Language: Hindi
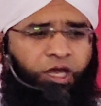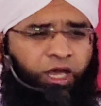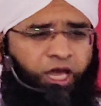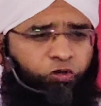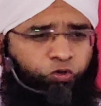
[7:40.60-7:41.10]

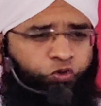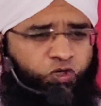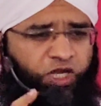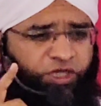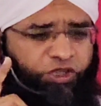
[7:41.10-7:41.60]
एक
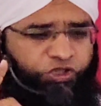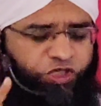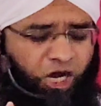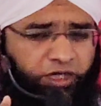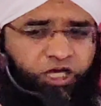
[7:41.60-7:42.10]
दूसरे की
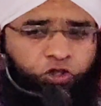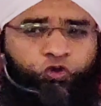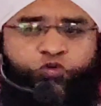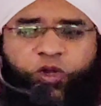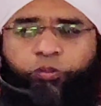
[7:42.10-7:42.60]
जान के
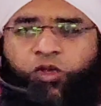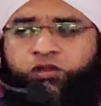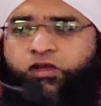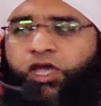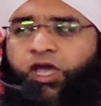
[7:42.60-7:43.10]
दुश्मन
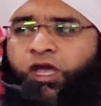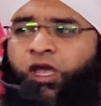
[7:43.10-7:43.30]
बनती है